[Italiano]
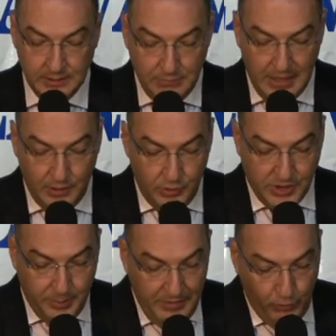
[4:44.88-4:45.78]
ma lo
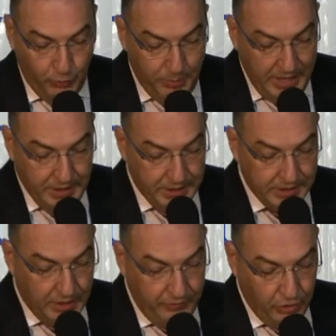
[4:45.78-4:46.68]
sapevano bene i
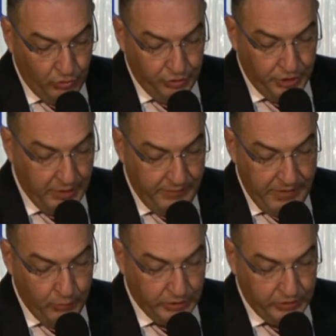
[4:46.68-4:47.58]
servitori che
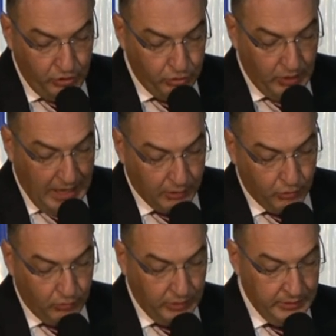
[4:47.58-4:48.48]
avevano attinto
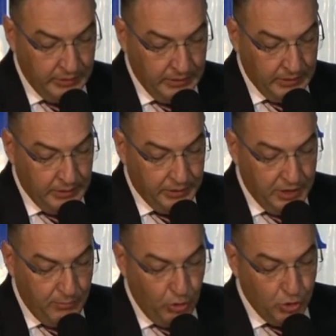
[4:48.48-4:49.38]
l'acqua,
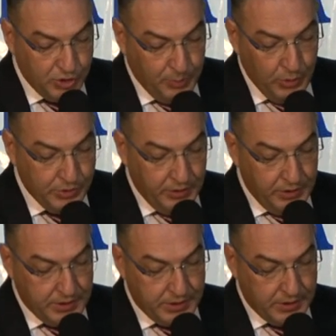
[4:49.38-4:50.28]
chiamò lo sposo e
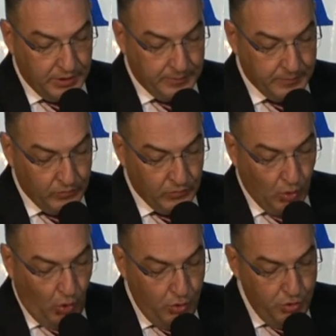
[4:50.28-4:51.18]
disse,
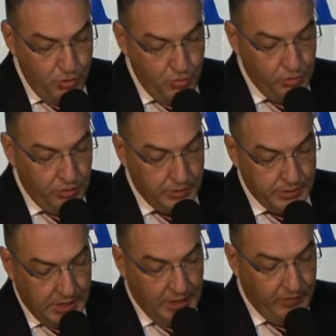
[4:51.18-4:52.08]
ognuno
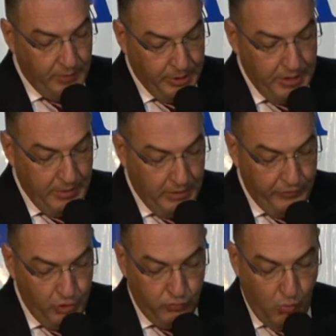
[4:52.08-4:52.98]
serve prima il
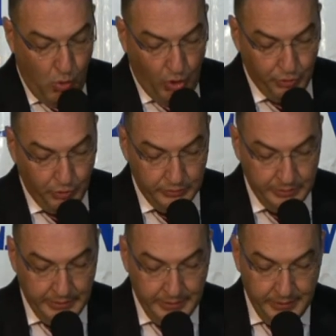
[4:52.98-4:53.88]
vino buono,
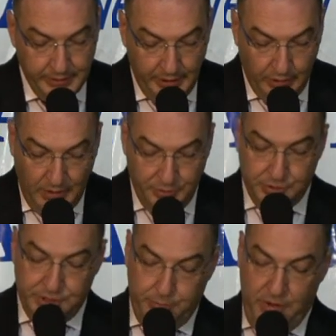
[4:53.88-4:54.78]
e quando
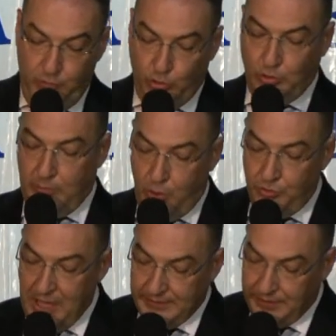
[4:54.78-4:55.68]
si è bevuto
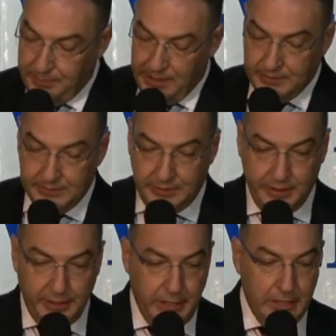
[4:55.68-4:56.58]

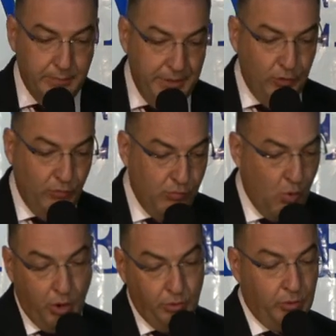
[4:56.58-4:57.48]
abbondantemente il meno
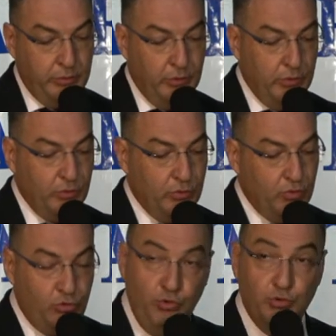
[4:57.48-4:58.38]
buono.
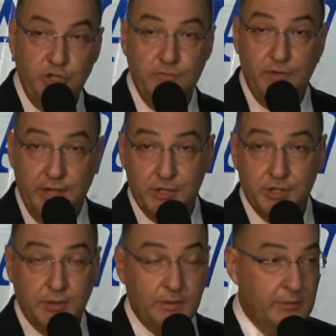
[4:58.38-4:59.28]
Tu invece,